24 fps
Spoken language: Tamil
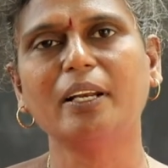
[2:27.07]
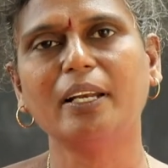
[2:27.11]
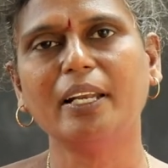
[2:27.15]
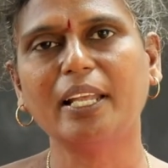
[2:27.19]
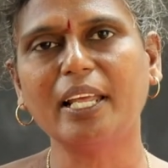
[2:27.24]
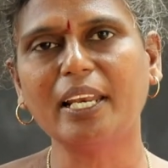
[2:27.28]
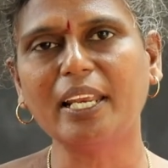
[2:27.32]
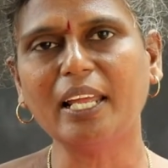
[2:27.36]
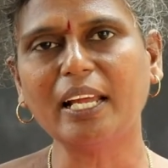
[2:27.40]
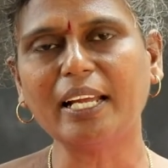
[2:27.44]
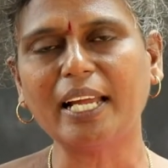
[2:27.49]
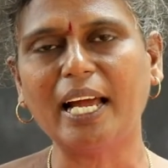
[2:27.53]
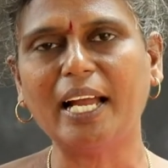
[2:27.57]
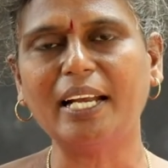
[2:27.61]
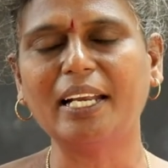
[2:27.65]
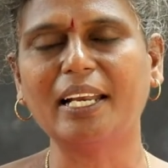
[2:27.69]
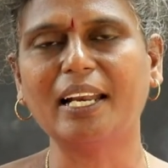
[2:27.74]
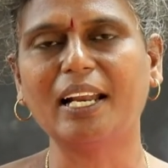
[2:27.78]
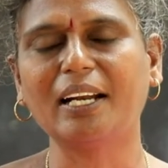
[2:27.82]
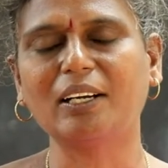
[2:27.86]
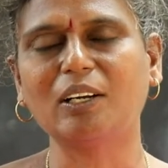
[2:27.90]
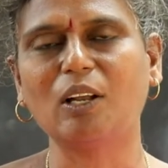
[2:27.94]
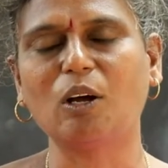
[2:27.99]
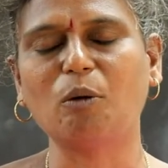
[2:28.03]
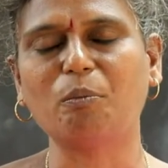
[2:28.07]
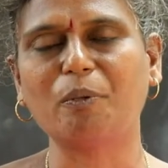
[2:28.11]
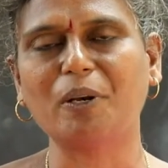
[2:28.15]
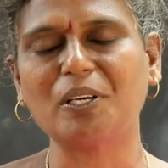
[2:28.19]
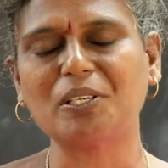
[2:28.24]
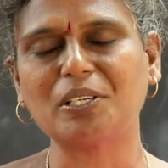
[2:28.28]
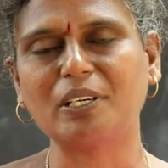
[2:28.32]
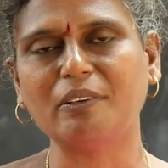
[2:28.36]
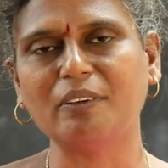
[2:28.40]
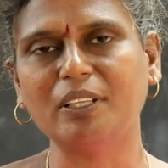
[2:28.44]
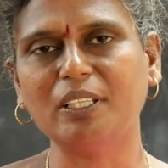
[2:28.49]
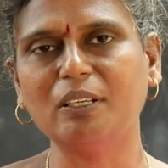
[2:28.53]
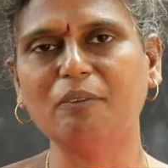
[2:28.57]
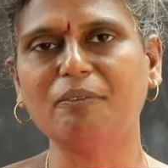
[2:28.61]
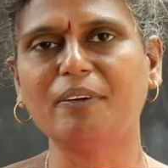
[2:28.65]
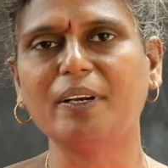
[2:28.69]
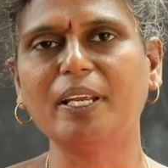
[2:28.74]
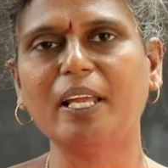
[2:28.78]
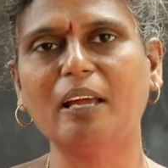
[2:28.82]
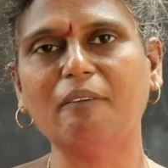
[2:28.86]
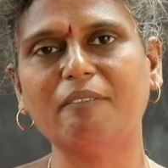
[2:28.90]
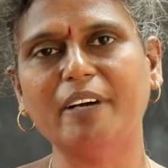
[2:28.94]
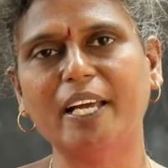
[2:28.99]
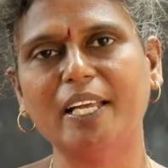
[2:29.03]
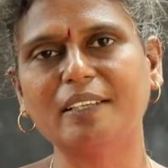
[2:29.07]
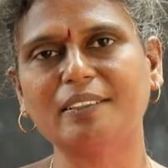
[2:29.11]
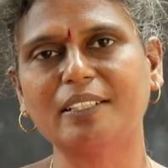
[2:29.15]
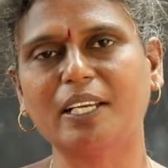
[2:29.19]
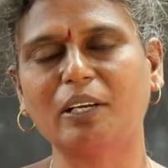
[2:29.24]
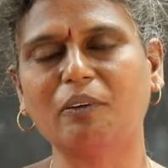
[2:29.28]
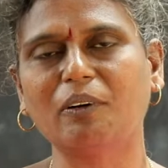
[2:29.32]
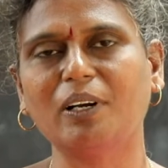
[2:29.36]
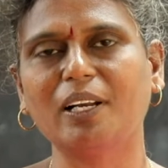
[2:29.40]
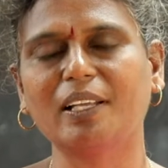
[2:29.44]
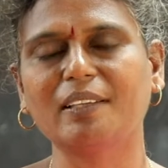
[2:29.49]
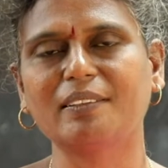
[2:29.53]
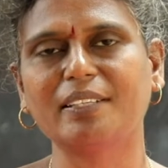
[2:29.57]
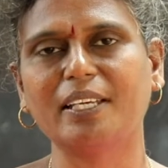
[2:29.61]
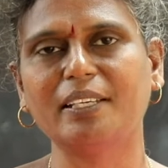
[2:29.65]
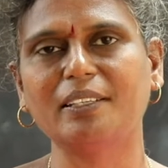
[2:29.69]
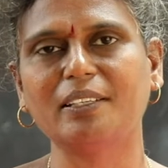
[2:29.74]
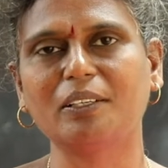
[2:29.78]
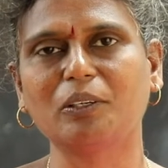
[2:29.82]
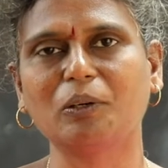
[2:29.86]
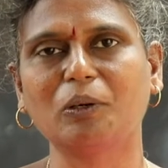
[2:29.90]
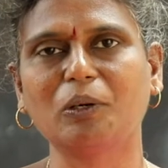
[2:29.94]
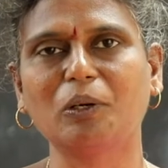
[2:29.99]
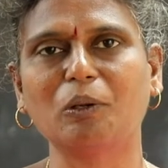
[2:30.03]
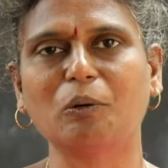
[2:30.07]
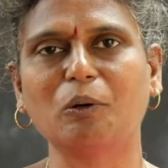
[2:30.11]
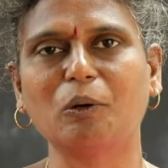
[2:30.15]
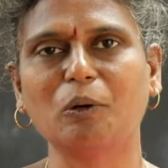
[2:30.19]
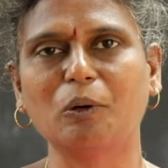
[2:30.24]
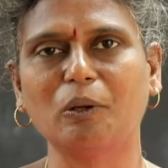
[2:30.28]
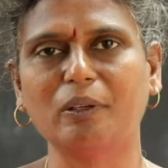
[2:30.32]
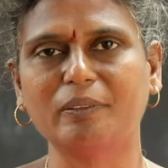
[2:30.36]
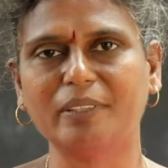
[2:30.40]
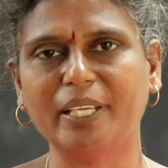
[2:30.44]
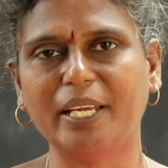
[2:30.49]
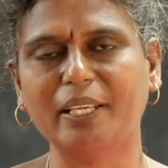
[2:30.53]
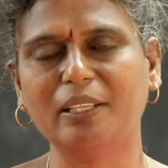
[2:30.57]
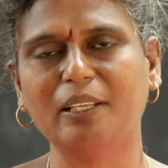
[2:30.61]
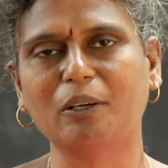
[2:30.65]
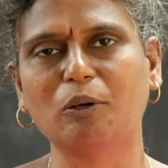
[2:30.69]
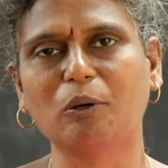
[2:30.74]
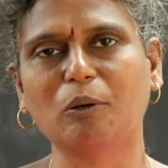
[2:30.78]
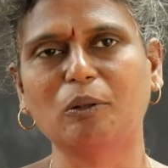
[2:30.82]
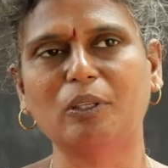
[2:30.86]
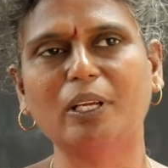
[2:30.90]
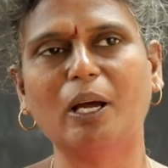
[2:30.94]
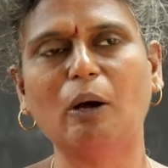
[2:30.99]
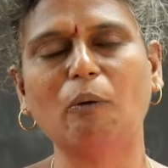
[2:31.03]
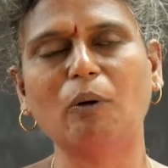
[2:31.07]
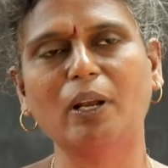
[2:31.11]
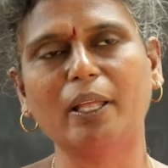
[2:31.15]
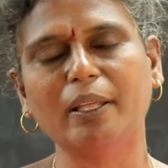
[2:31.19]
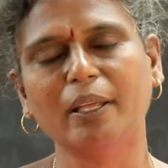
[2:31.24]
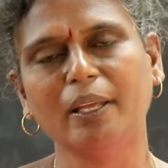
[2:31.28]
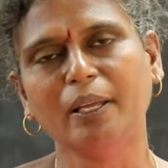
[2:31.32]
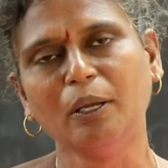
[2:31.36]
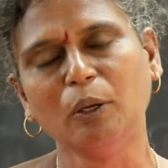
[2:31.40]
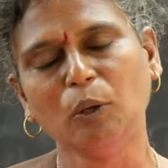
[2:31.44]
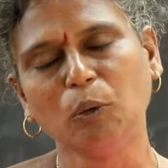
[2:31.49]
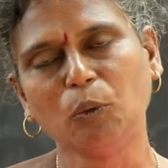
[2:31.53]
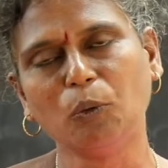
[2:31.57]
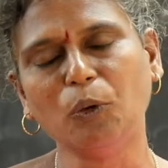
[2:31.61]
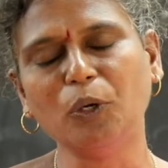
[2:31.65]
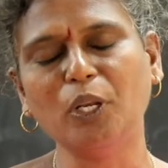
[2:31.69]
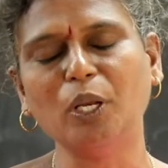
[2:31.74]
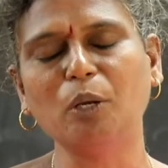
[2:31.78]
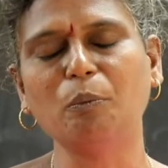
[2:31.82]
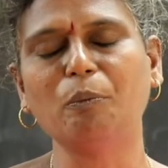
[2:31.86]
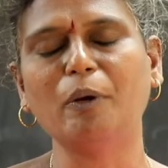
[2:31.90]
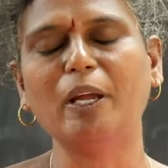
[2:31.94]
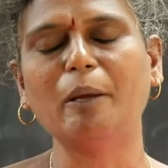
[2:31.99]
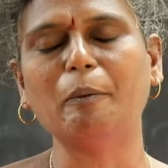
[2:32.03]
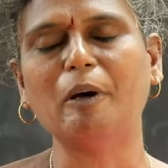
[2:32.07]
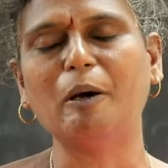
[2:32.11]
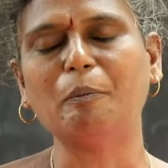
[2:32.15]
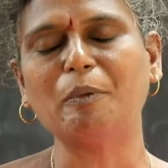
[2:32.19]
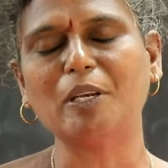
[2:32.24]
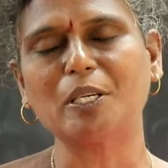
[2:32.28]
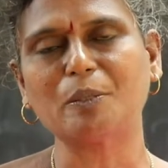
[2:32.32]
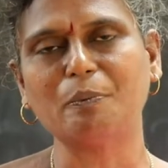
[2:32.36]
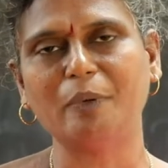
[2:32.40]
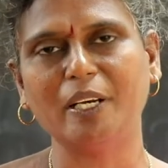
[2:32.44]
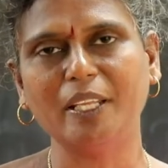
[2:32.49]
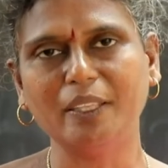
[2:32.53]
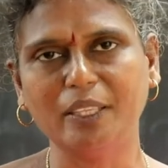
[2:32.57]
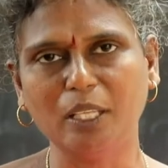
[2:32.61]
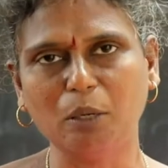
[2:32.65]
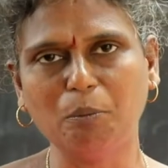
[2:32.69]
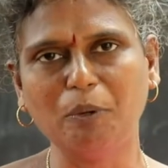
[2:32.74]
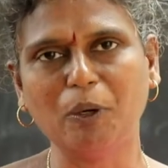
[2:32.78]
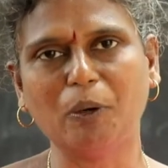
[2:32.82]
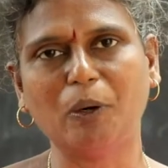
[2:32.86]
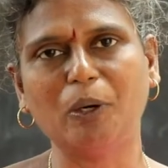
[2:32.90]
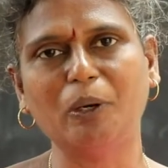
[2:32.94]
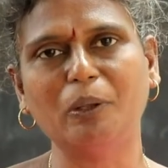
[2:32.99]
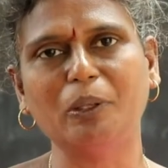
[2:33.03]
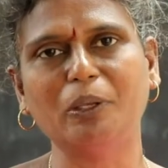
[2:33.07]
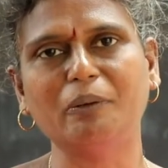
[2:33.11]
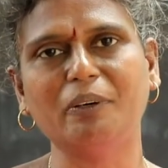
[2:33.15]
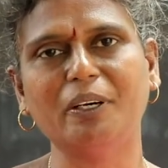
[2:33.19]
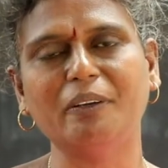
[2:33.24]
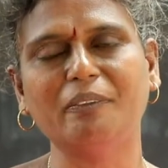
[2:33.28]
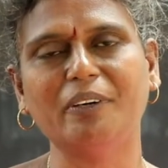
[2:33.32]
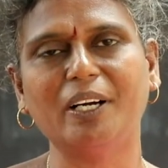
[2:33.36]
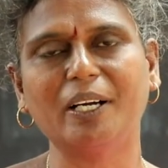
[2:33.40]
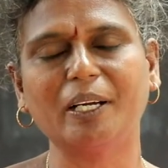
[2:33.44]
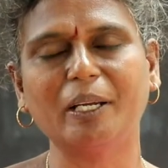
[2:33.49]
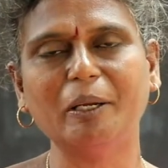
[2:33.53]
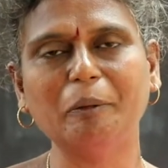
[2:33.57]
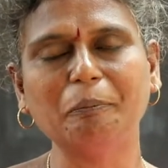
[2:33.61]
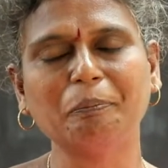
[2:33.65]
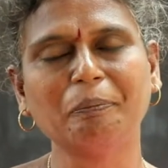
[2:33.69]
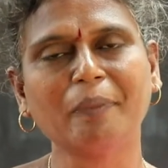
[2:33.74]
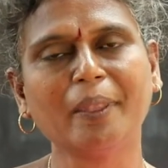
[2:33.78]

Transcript: நிறைய கேட்ராக்ட் ஆப்ரேஷன் வந்து ஃப்ரீயாக வயசானவங்களுக்கு செஞ்சு கொண்டு செய்து கொடுத்து அவங்கள கூட்டிகிட்டு போய் ஆப்ரேஷன் பண்ணி திருப்பி கொண்டு வந்து விடுவாங்க